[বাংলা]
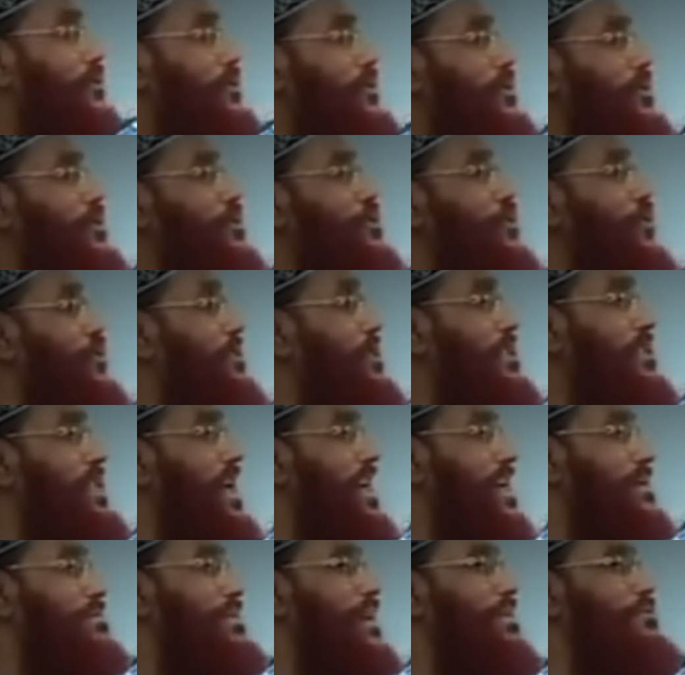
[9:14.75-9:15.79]
যদি সোজা
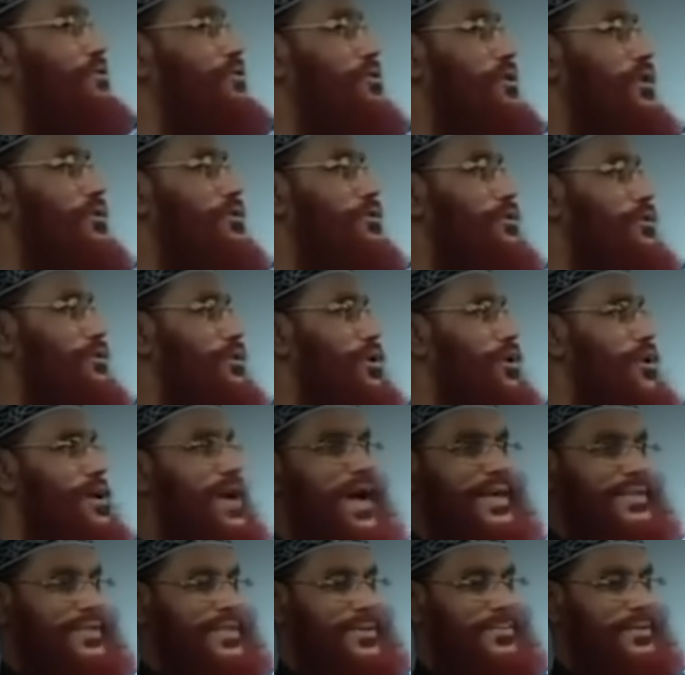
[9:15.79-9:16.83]
থাকে মানুষটা সোজা হয়ে
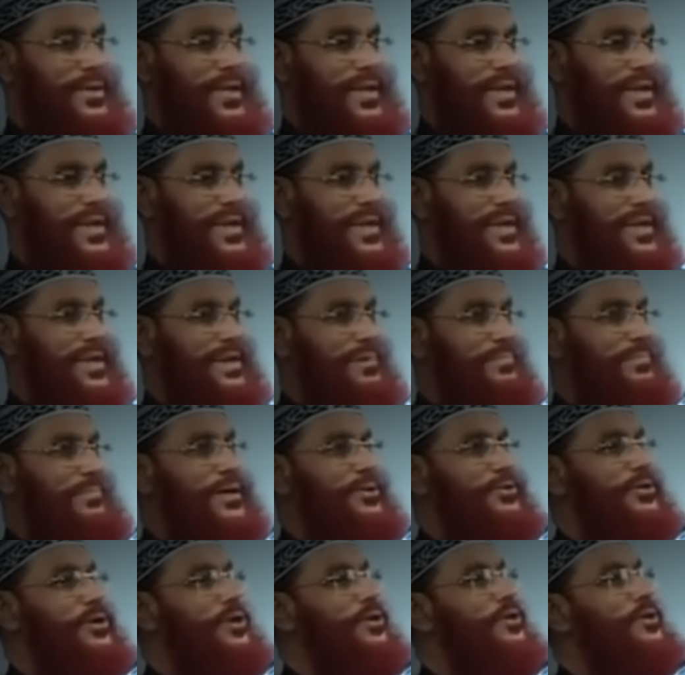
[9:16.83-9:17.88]
হাঁটতে পারে
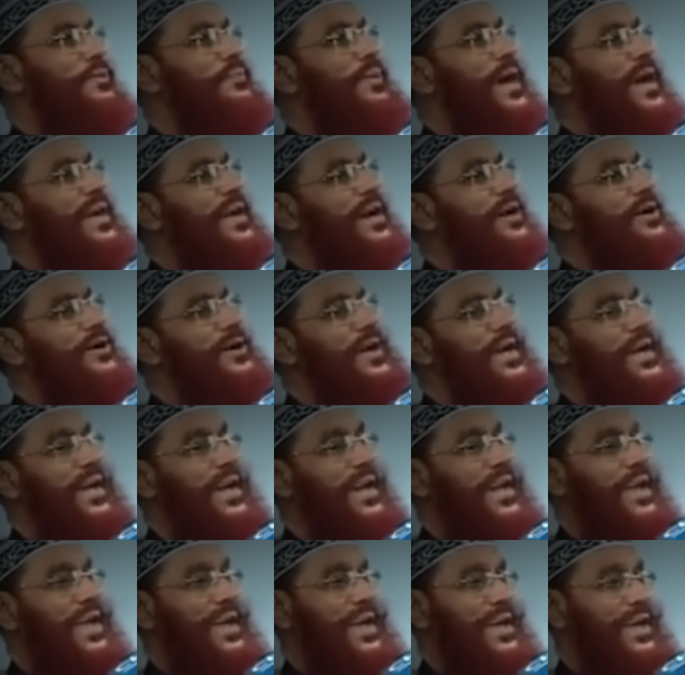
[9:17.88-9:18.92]
মেরুদণ্ড বাঁকা হয়ে
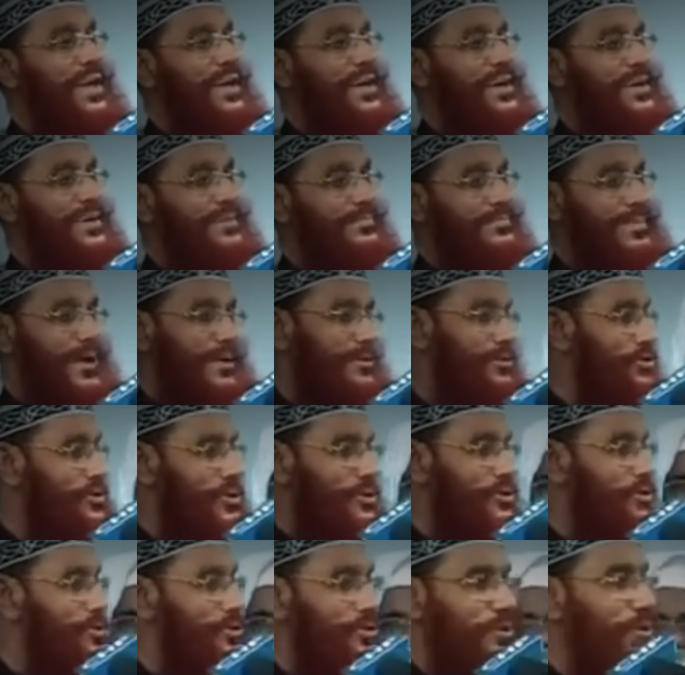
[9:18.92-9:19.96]
গেলে মানুষটা
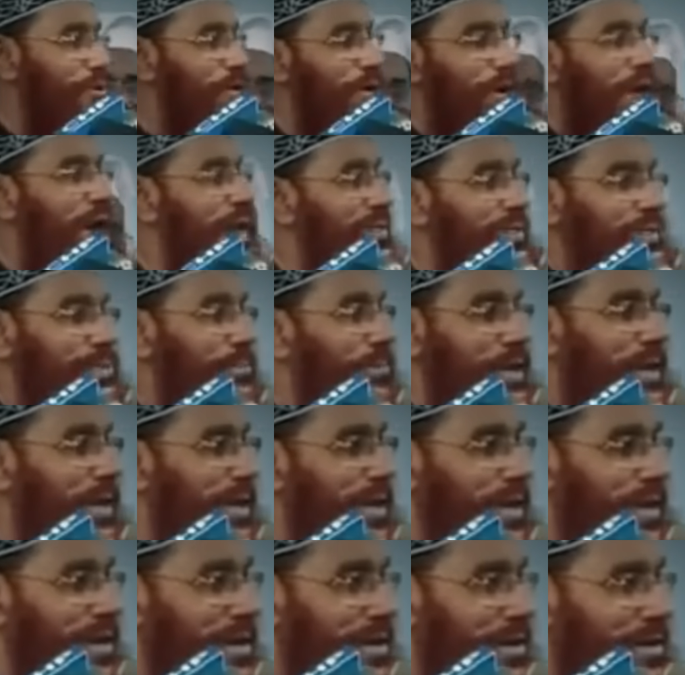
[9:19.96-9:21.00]
সোজা হয়ে হাঁটতে পারে
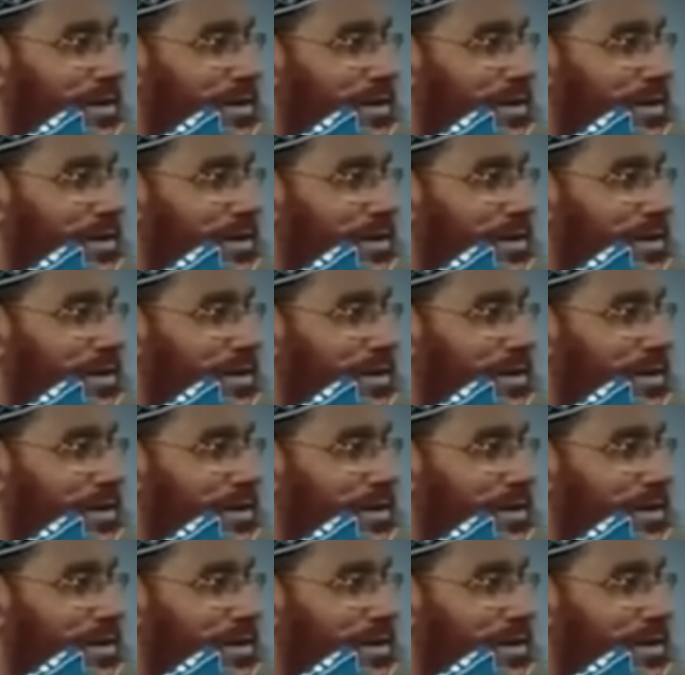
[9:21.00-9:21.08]
না